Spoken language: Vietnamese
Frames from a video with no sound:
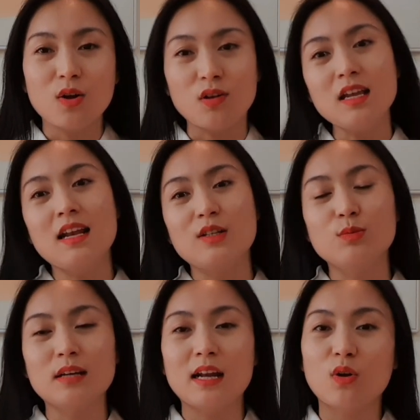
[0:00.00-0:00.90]
Có thể là
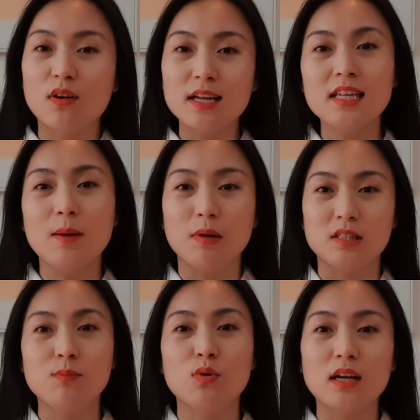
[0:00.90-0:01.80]
chúng ta đã có kinh nghiệm ở
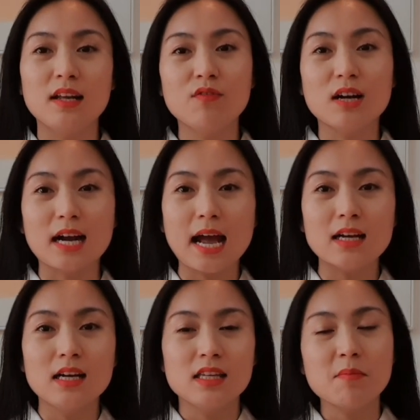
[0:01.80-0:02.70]
trên một cái lĩnh vực khác,